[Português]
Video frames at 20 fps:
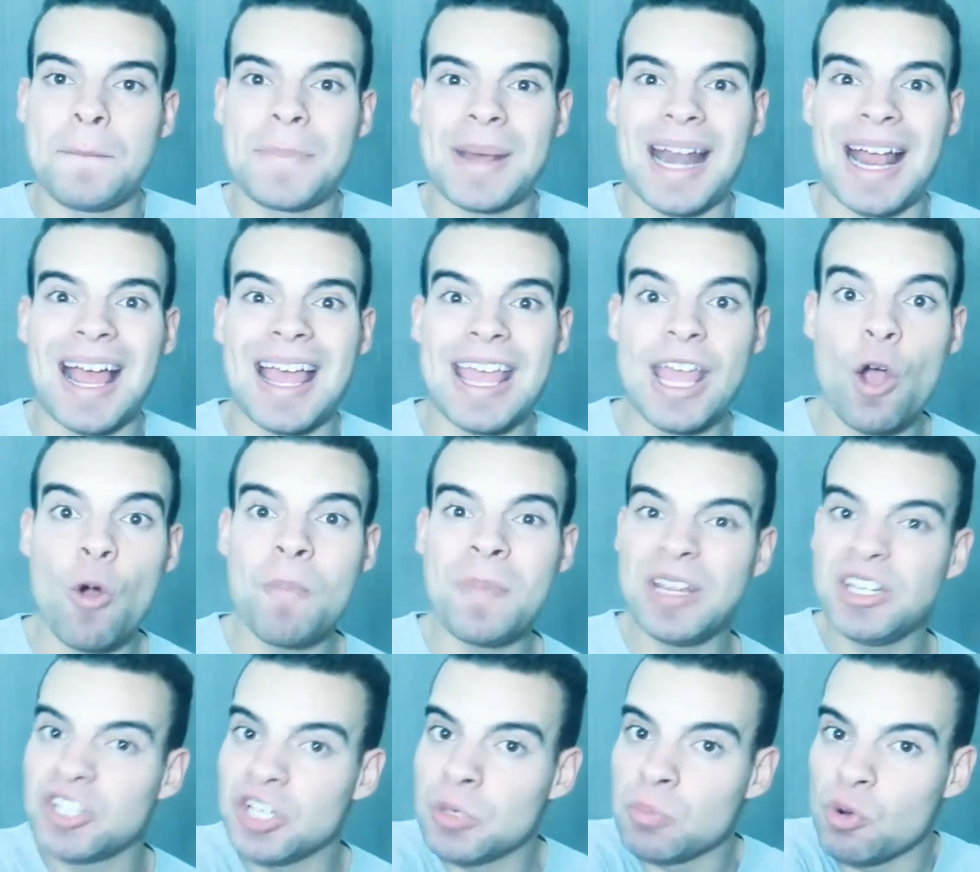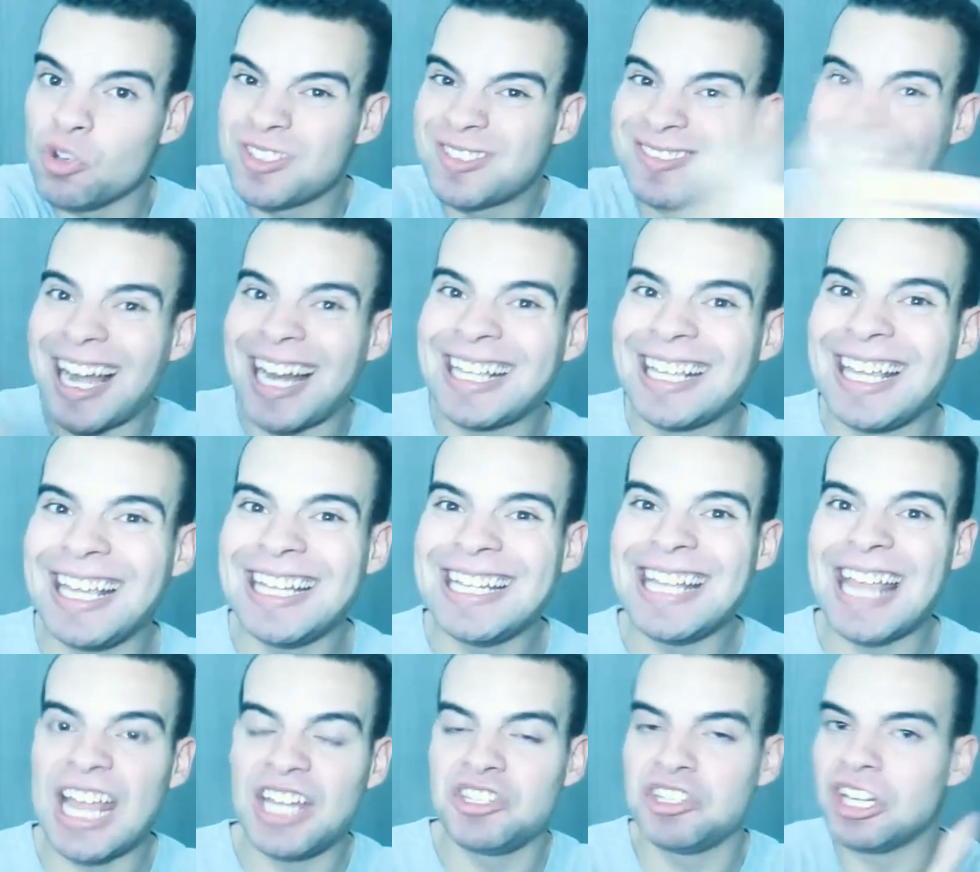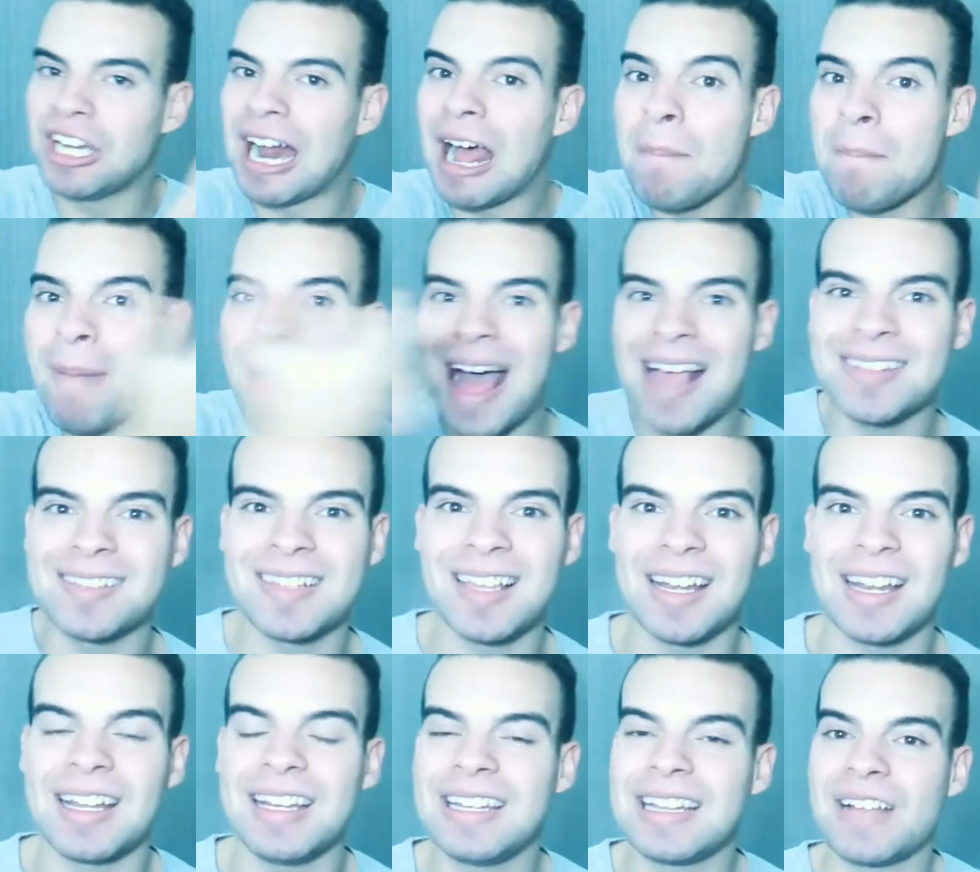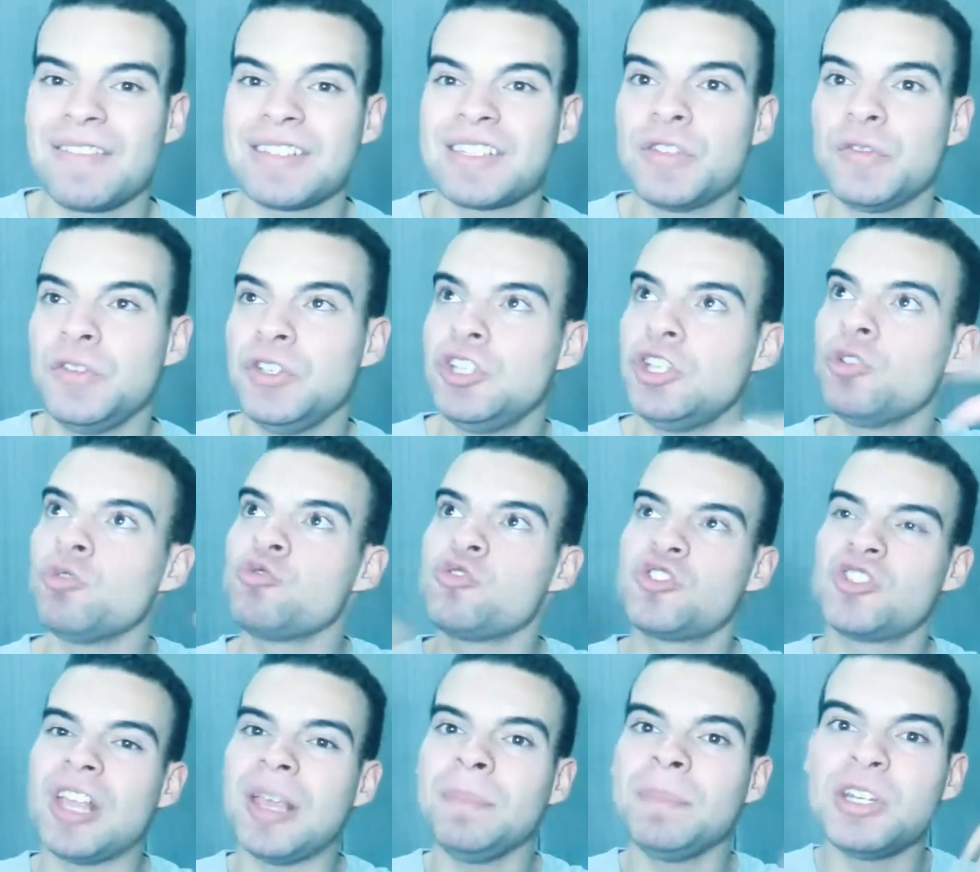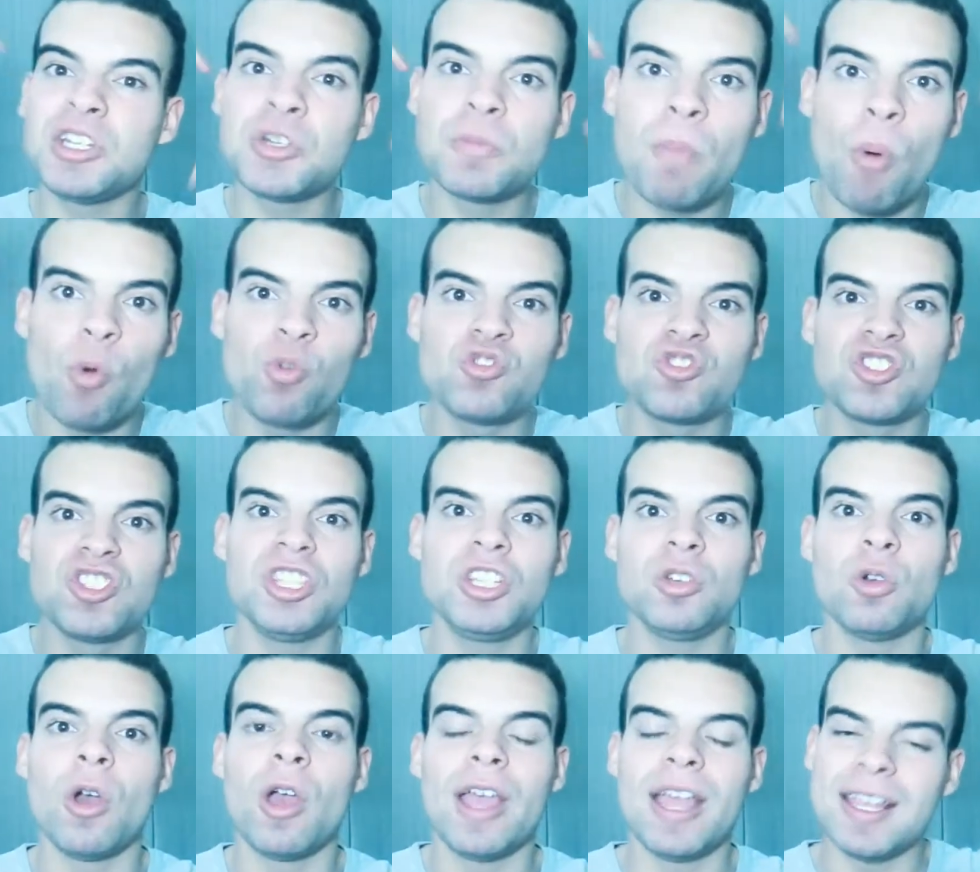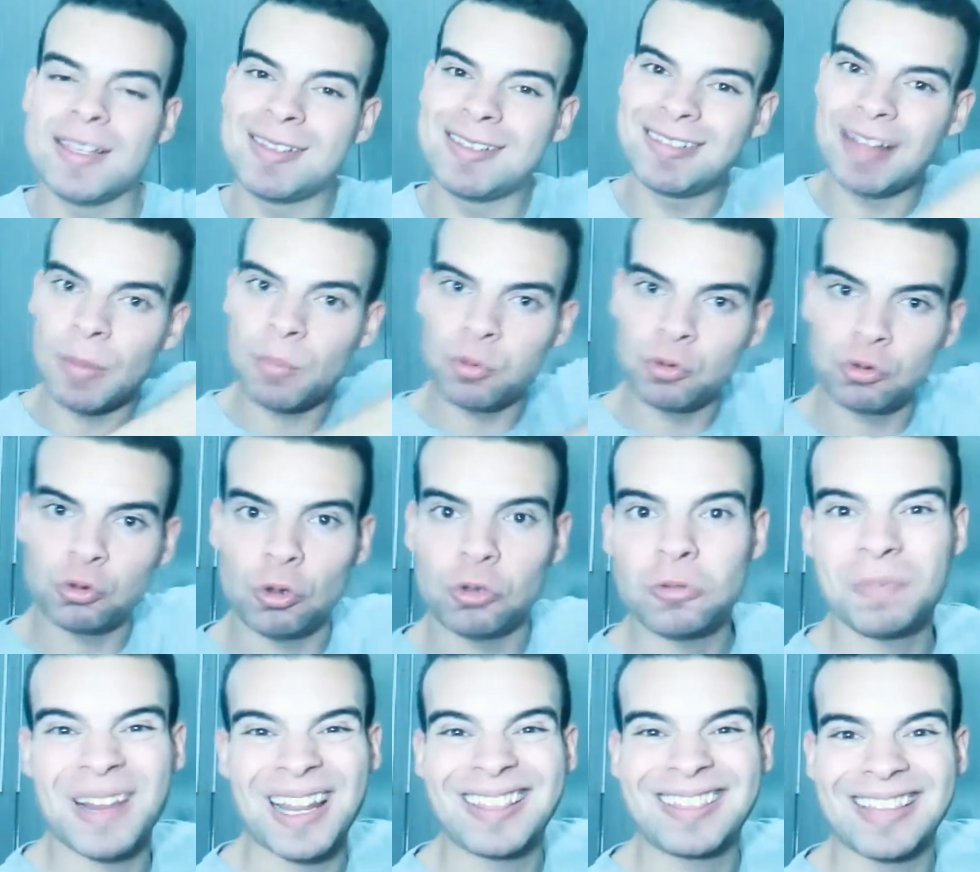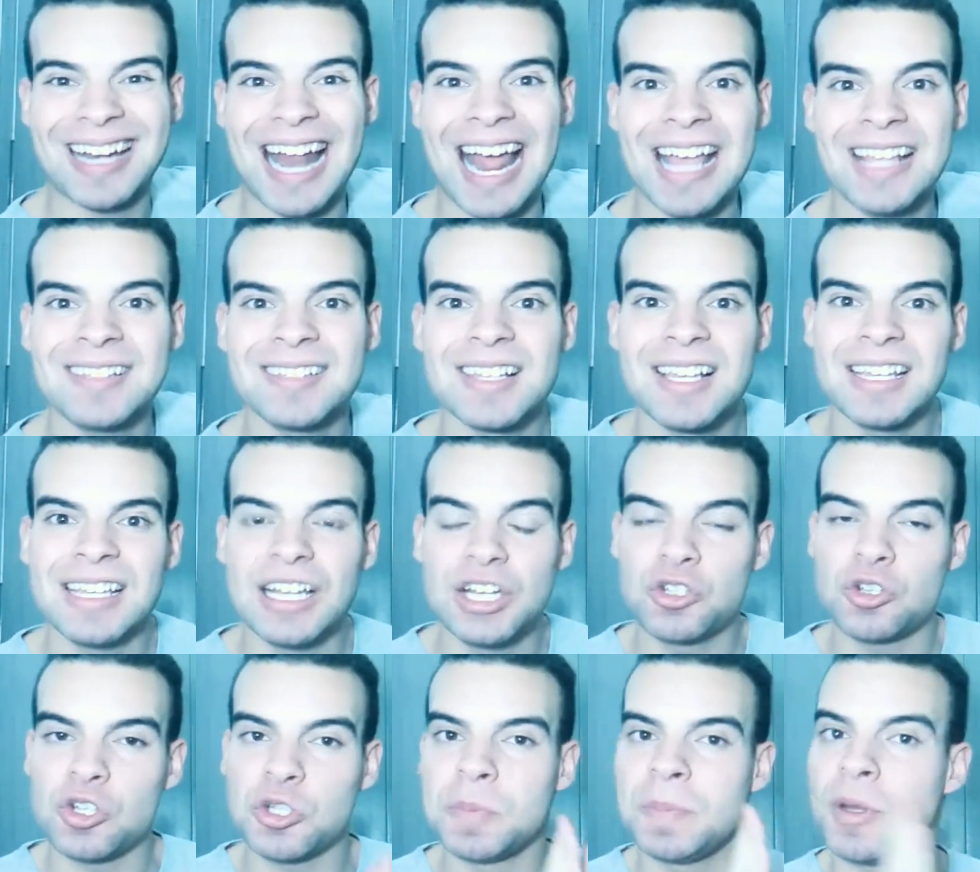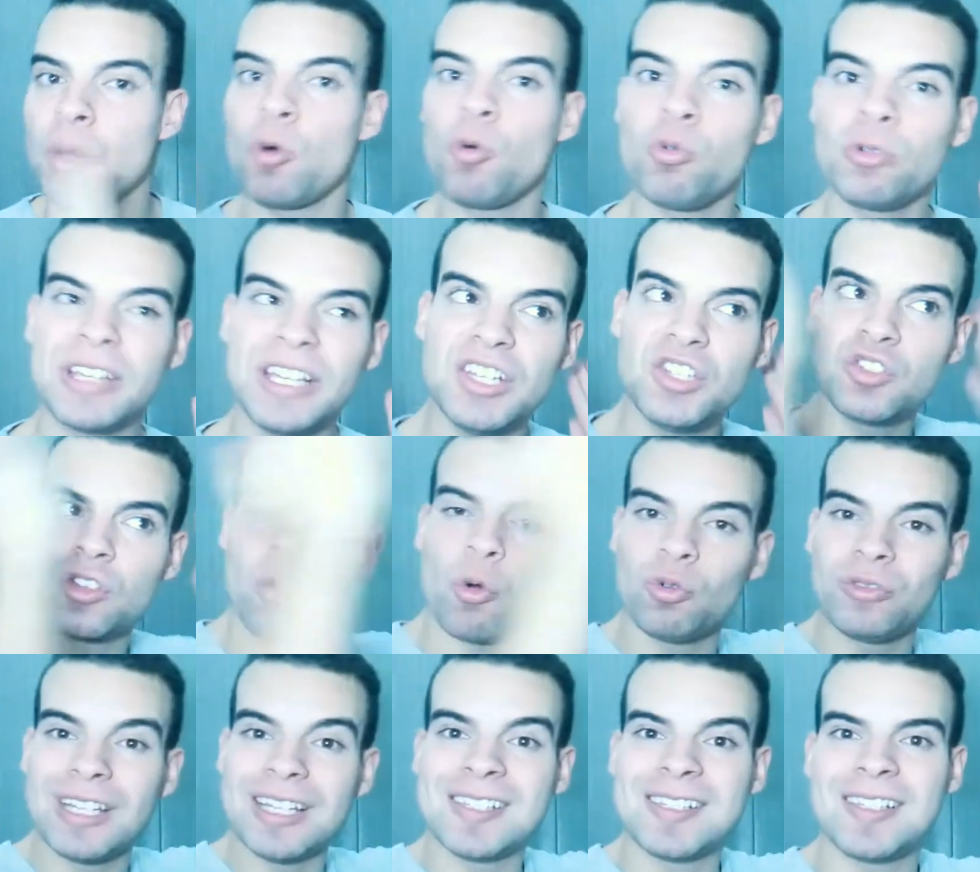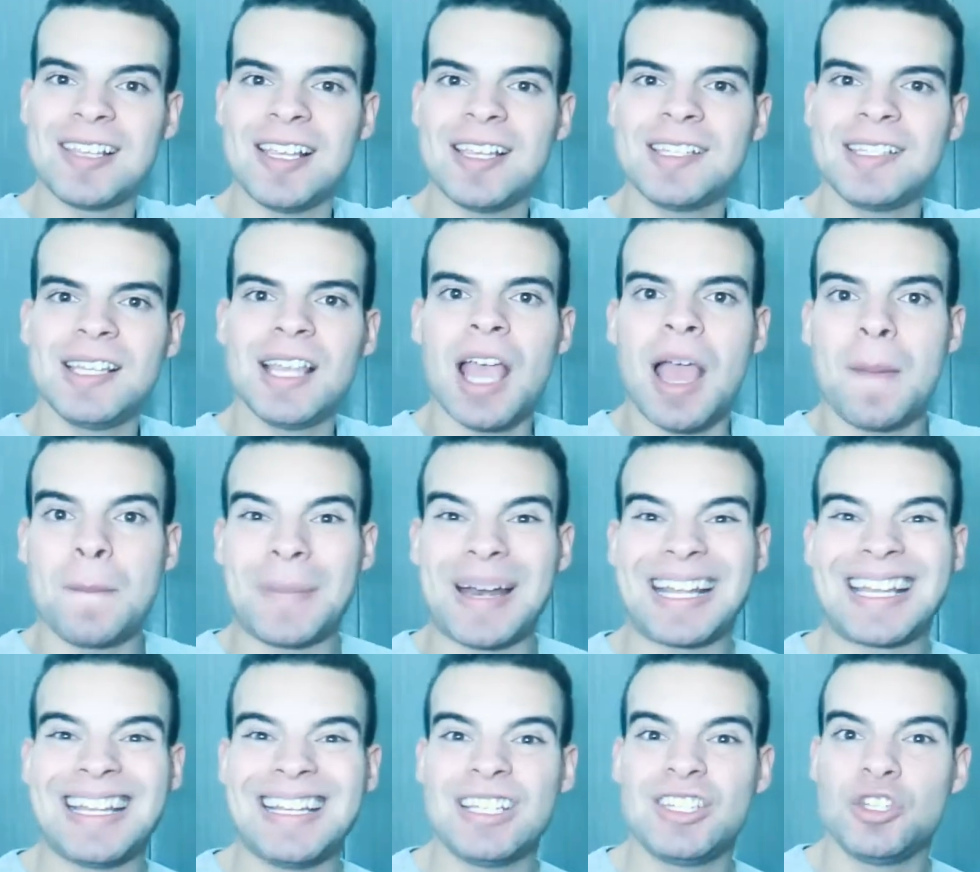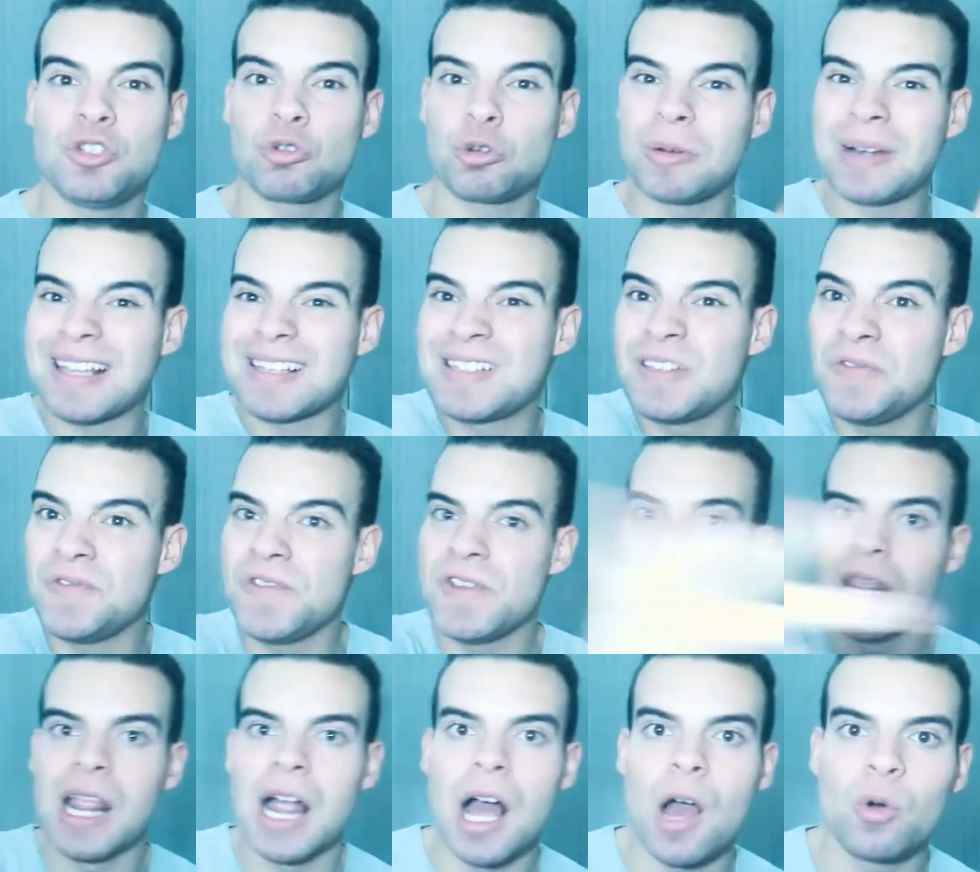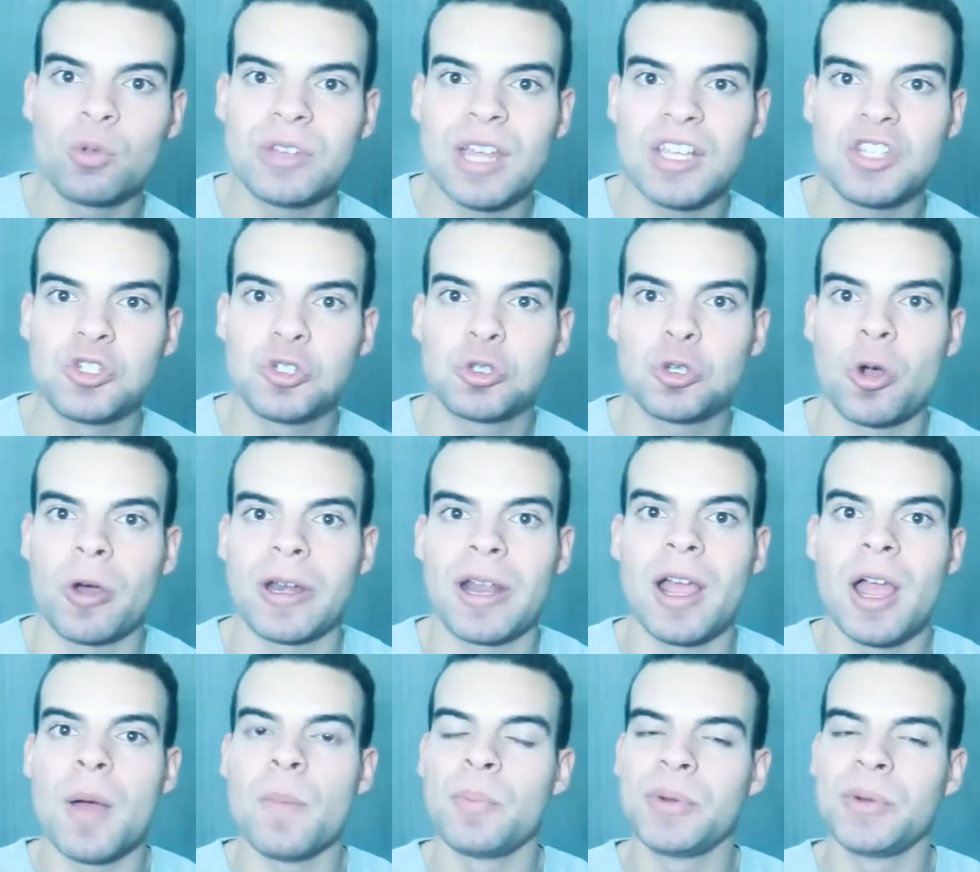para realmente ele mostrar quem ele é, tirar a máscara, ele estava se fingindo sempre de bonzinho, esse tempo todo para trás, ele só esperou com que isso acontecesse para que ele se tornasse vilão da história.